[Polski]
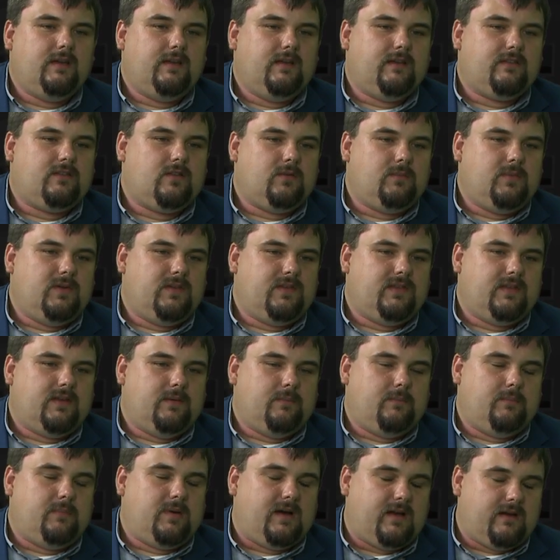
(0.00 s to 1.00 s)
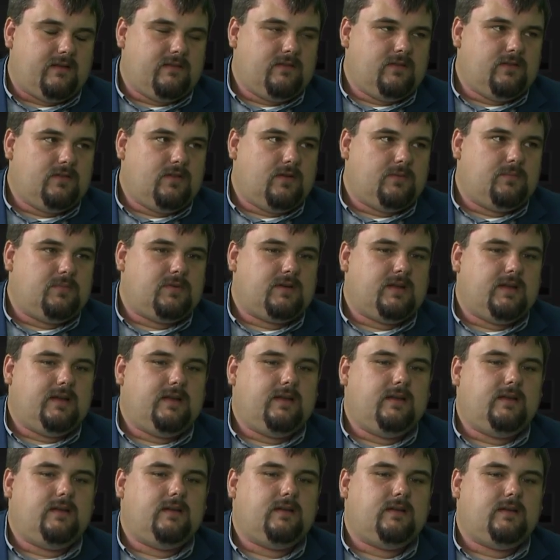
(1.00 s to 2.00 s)
Jest to miejsce bardzo
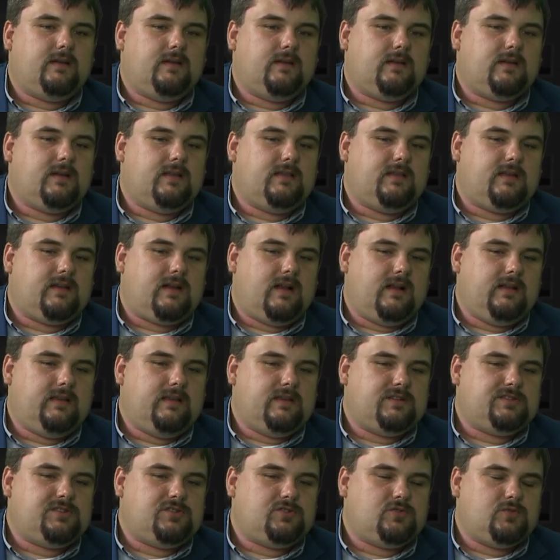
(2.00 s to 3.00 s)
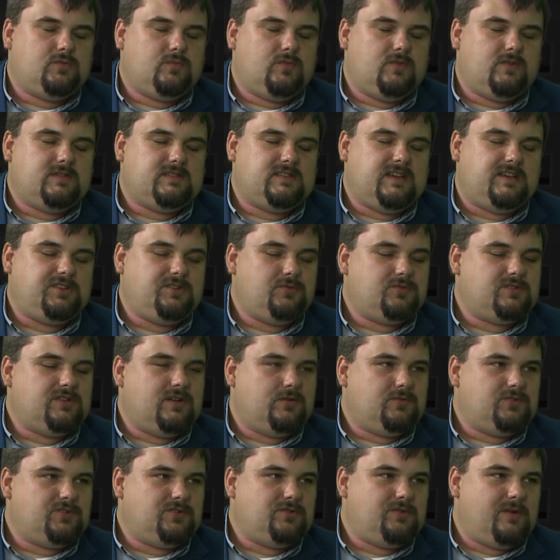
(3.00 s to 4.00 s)
dobre. Generalnie rzecz ujmując, ja się już
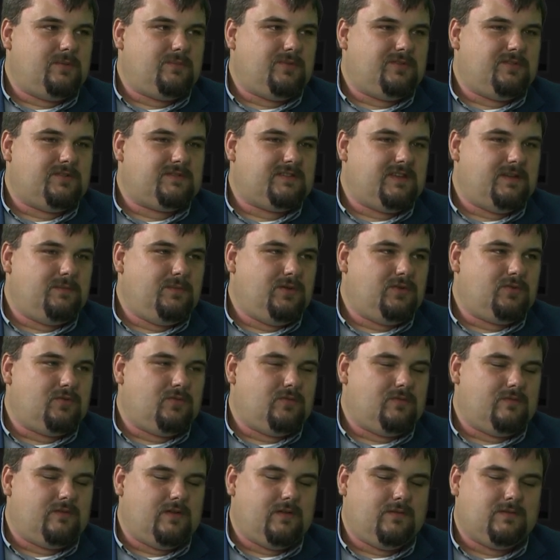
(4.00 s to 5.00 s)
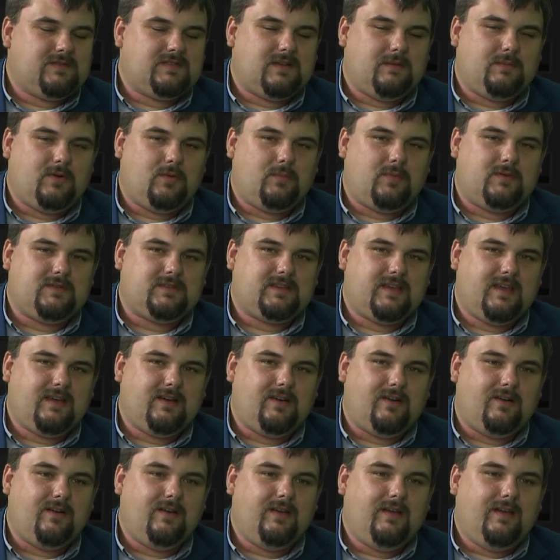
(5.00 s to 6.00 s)
nauczyłem, bo do Sejmiku Województwa
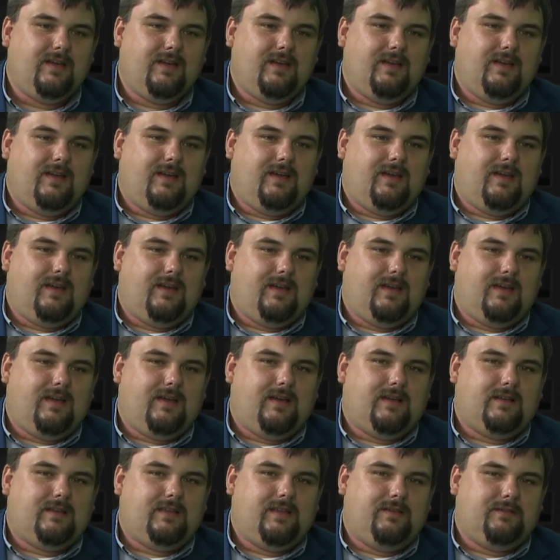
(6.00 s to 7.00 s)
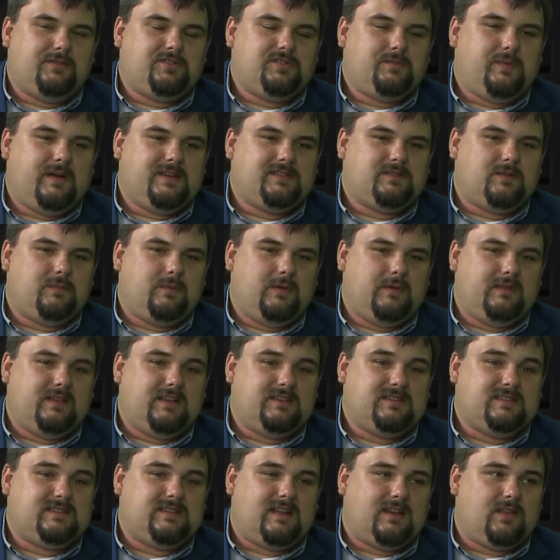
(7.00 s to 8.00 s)
Małopolskiego E, nie wiem, czy Państwo
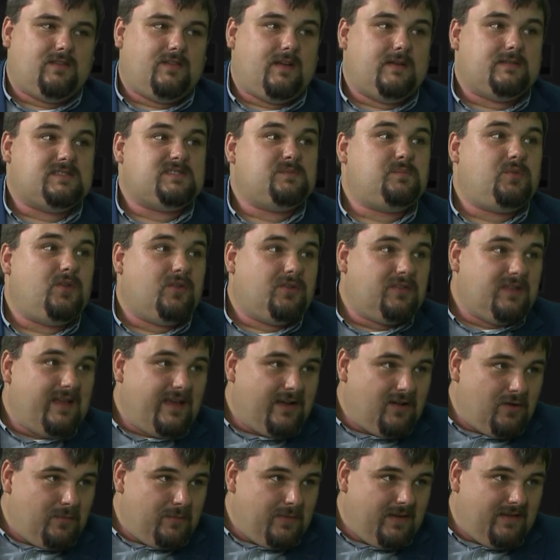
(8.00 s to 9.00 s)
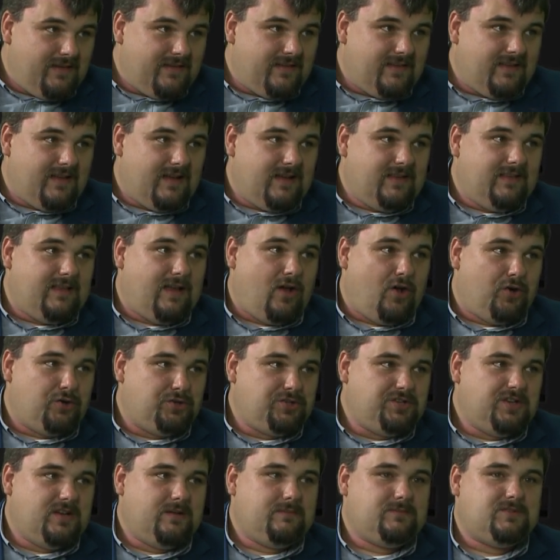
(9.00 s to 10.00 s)
pamiętacie, startowałem z piątego miejsca na
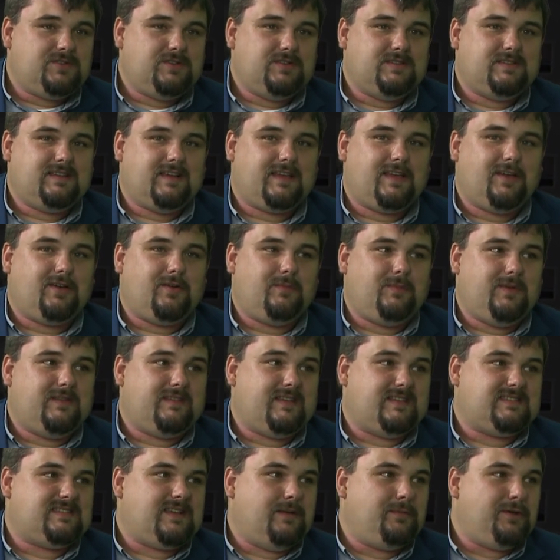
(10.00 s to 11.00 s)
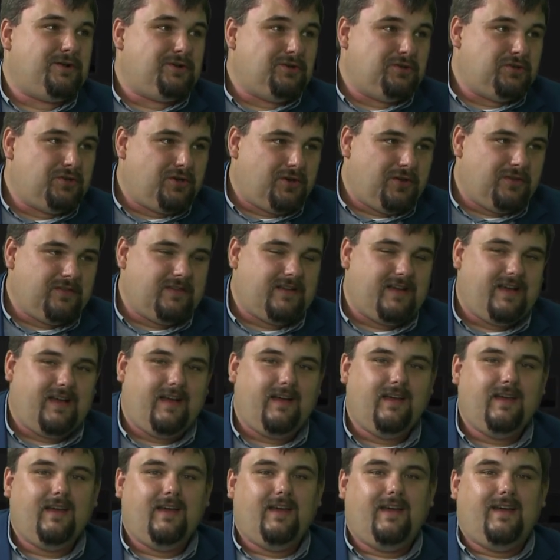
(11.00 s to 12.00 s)
8, czyli z takiego miejsca samego
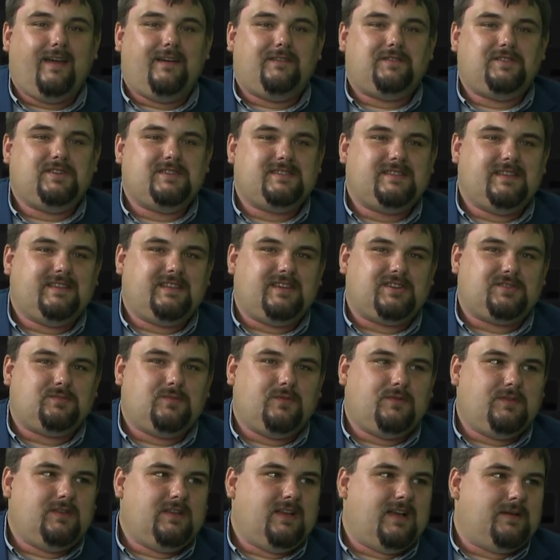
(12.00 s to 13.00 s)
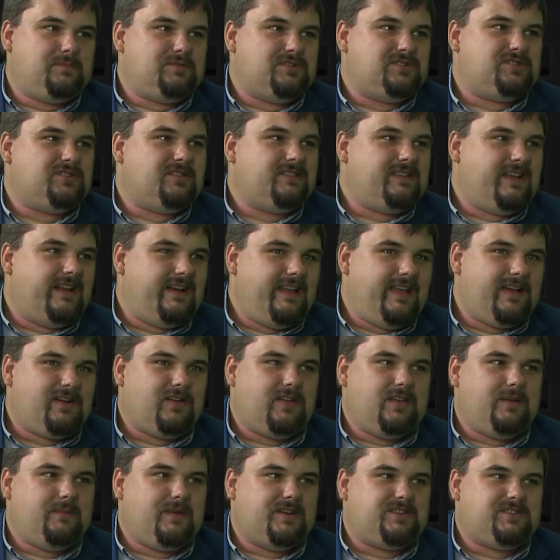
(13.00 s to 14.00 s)
środka. Wszyscy też mówili, a przecież to daleko,
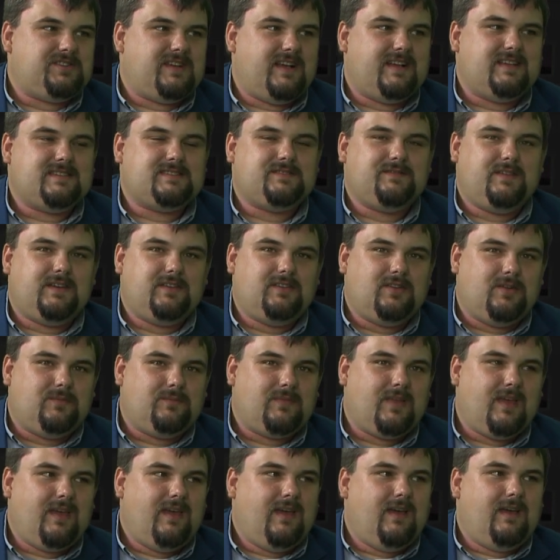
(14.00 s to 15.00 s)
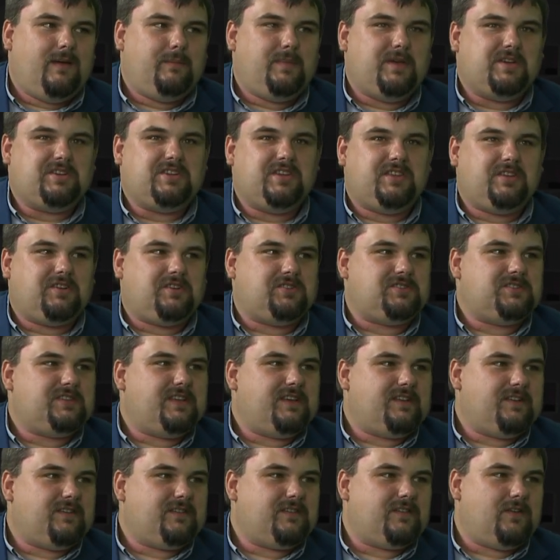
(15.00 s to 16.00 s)
nie ma szans, wejdą pierwsze tylko
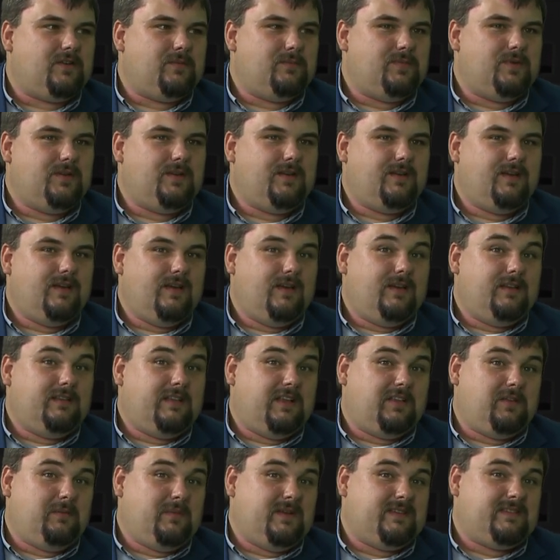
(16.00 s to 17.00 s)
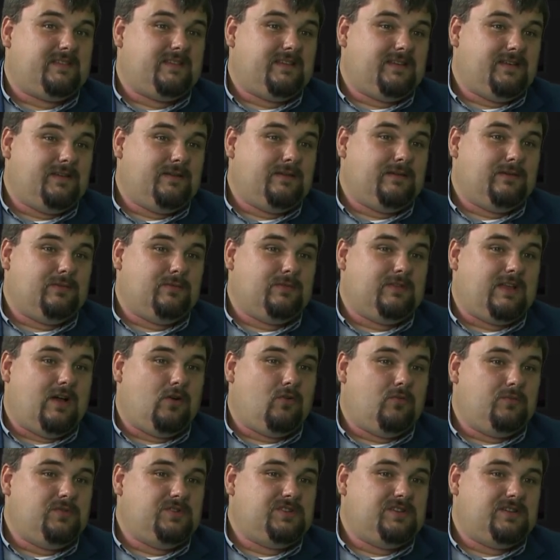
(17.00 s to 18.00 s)
cztery osoby. Natomiast e,
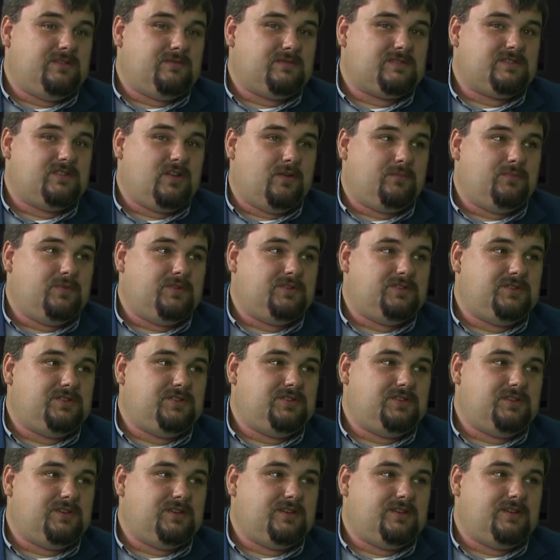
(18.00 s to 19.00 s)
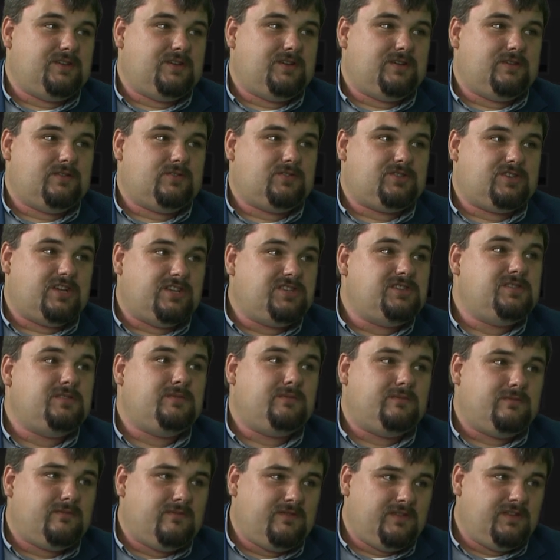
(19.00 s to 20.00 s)
udało mi się zdobyć e, trzeci
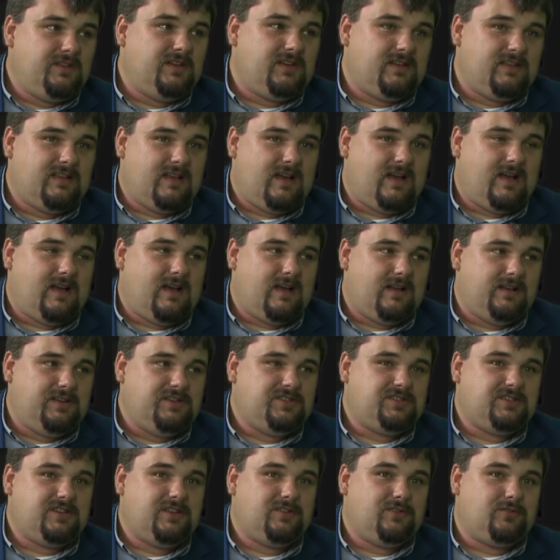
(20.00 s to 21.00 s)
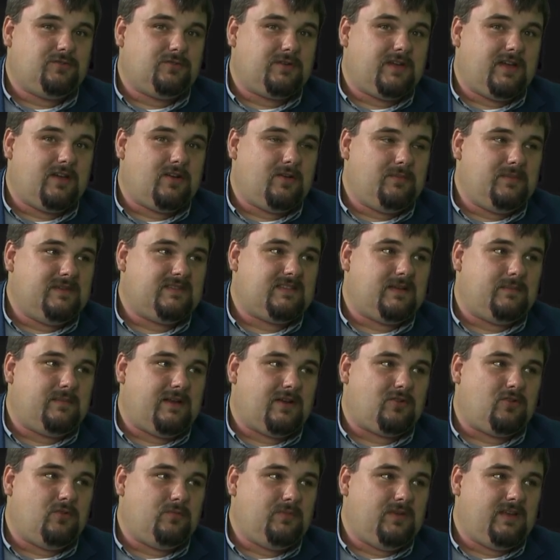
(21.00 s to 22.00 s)
wynik na liście. Do drugiego miejsca
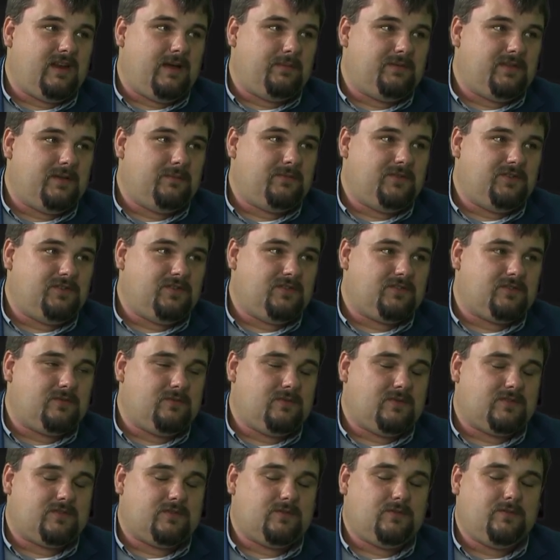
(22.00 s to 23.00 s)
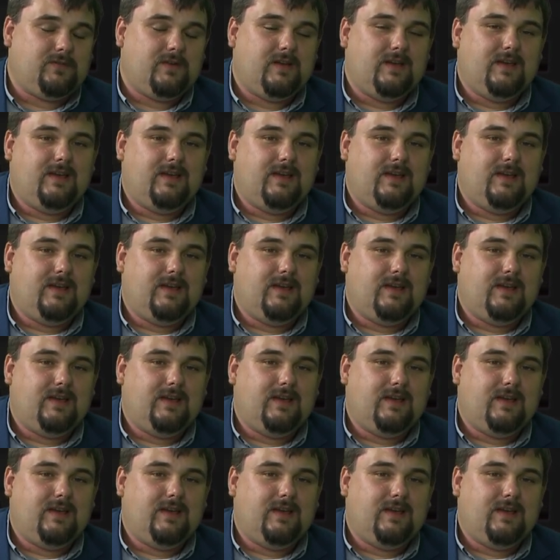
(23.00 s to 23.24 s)
brakło mi raptem tysiąc głosów.